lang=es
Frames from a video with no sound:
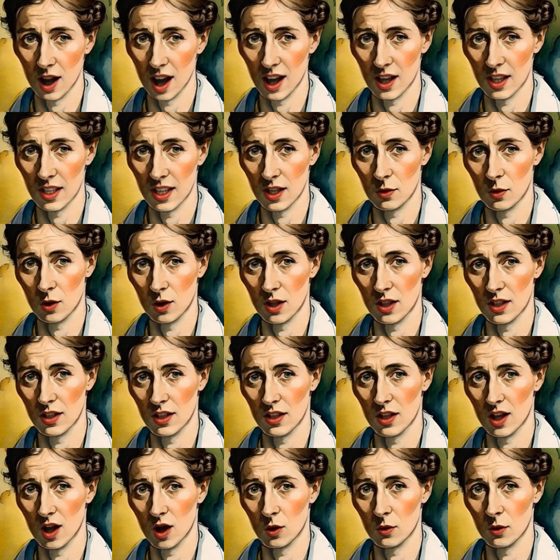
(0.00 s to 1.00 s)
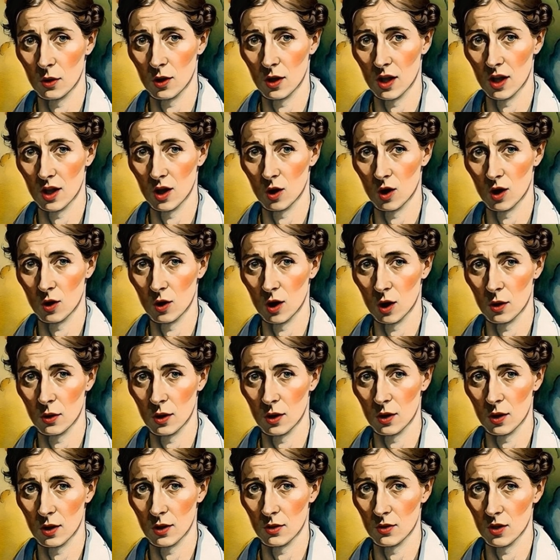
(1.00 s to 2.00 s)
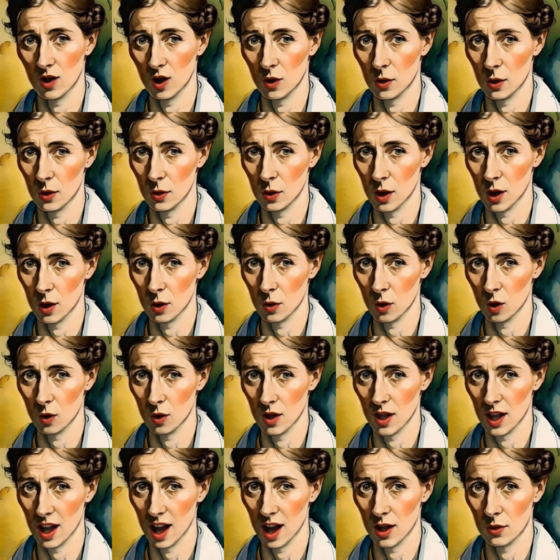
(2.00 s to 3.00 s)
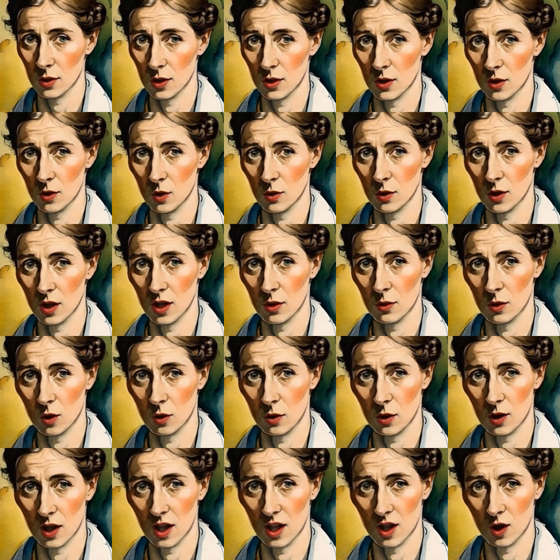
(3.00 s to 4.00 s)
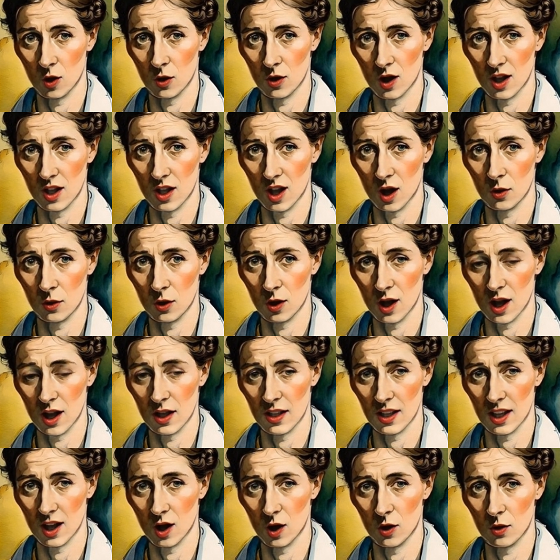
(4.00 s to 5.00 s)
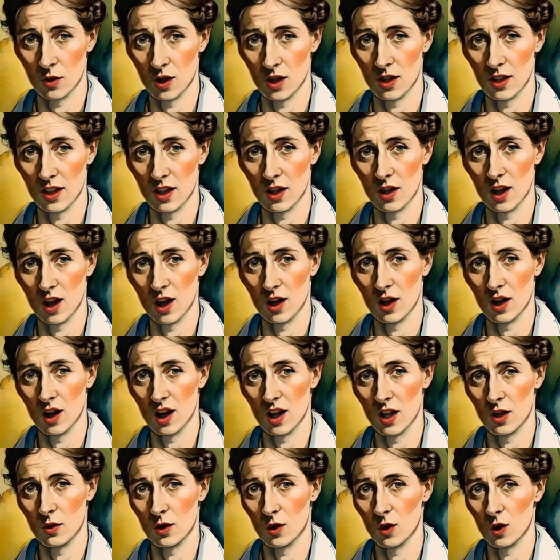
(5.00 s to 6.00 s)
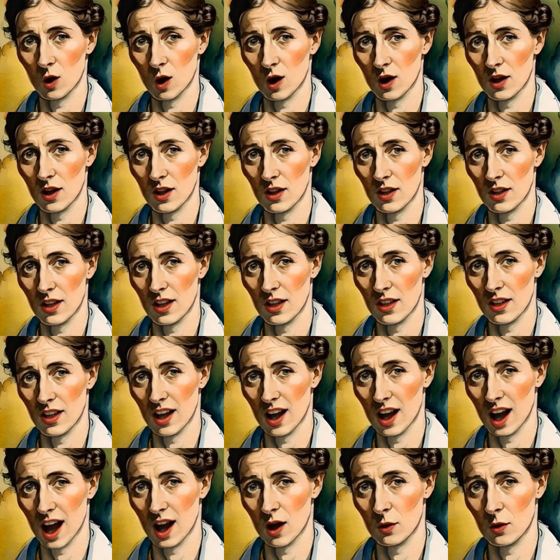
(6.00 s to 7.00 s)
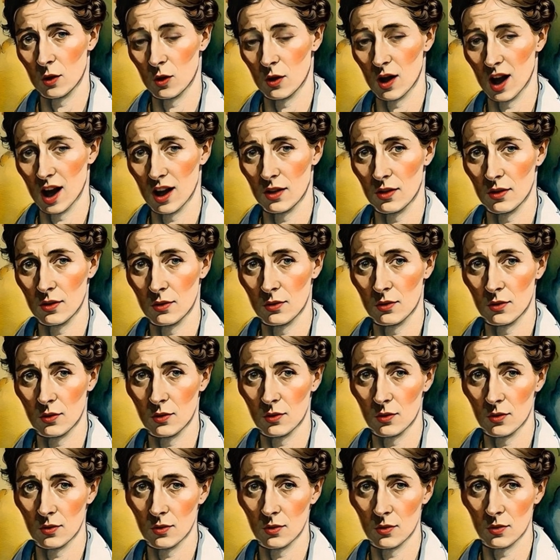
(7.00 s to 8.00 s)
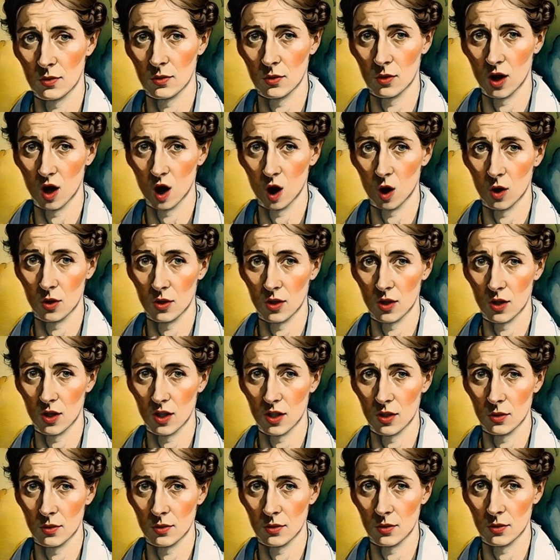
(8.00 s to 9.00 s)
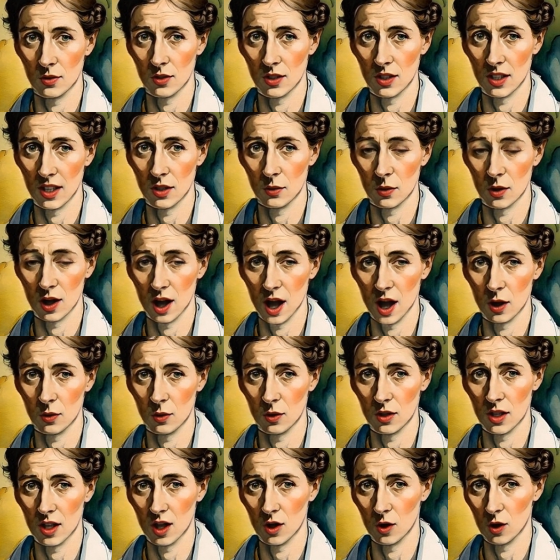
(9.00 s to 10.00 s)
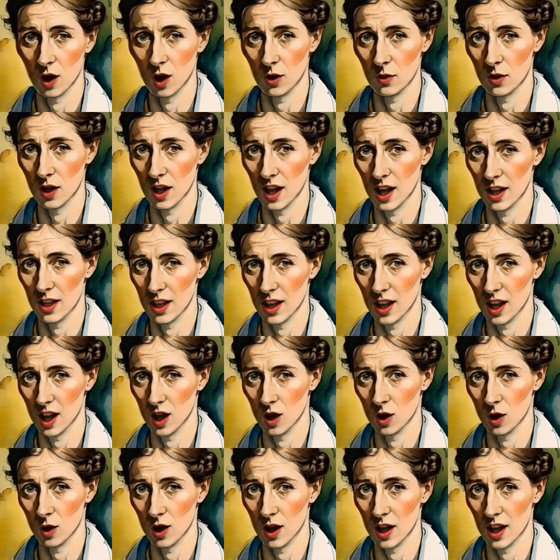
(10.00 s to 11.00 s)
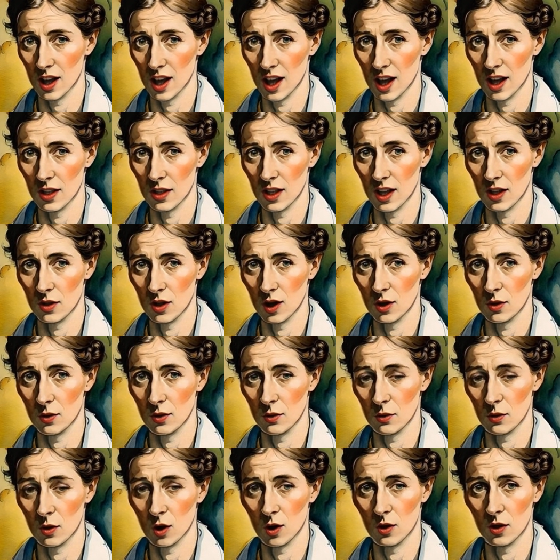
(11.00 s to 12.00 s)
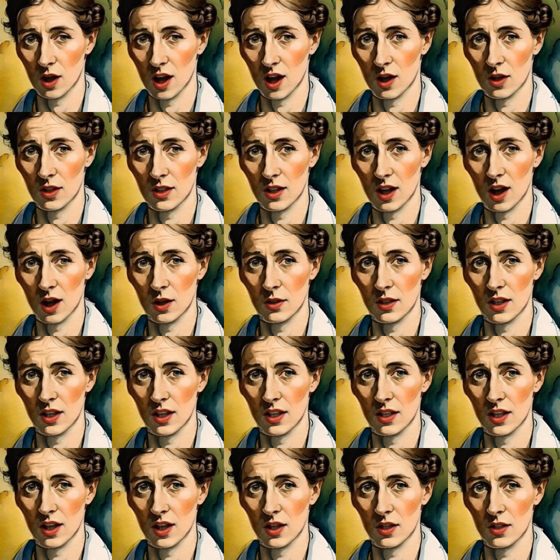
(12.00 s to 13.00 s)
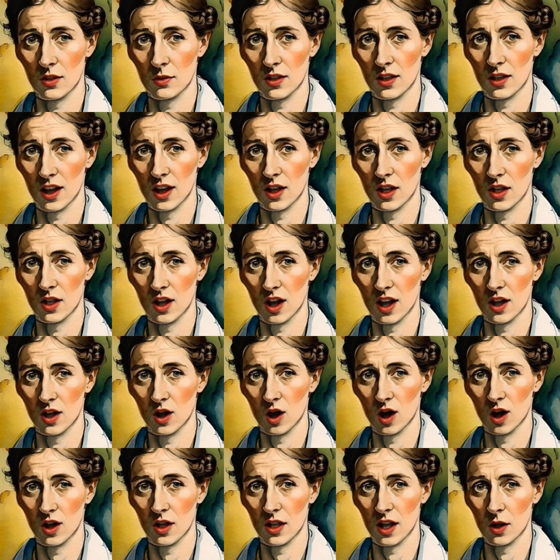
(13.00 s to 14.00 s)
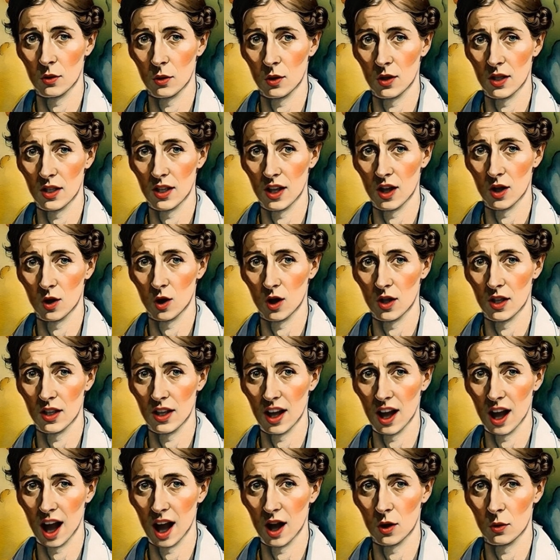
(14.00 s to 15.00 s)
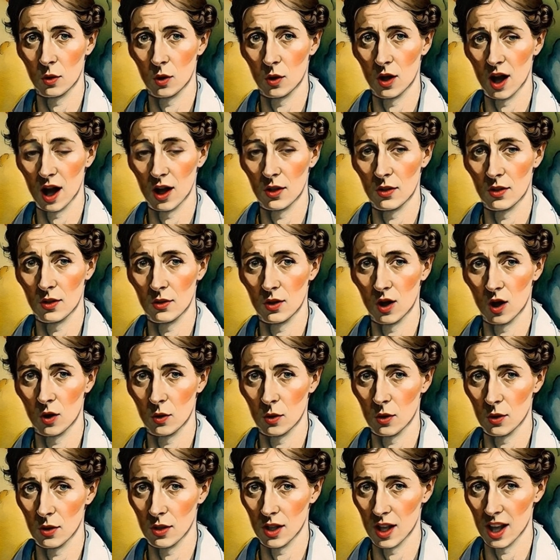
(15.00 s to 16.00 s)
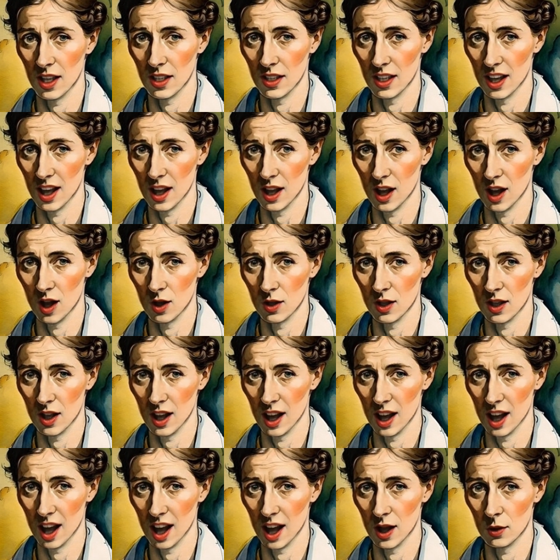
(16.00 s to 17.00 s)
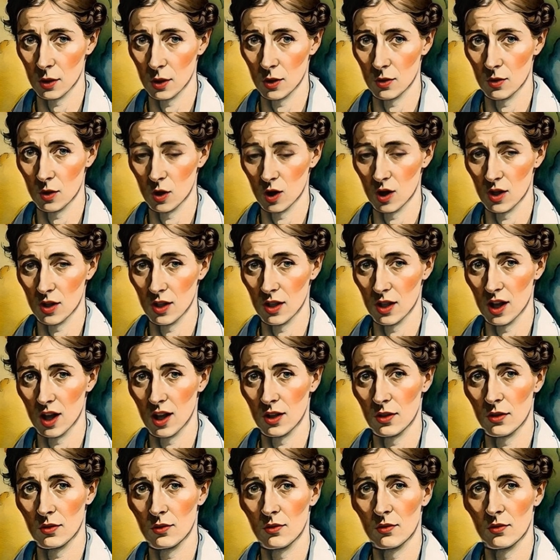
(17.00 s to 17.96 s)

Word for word: Esta empresa se convirtió en una plataforma para publicar tanto mis propias obras como las de otros escritores vanguardistas de la época. Juntos, nos enmarcamos en una vida intelectual y creativa, rodeados de artistas, escritores y pensadores de la época, como T.S. Eliot y E. M. Forster.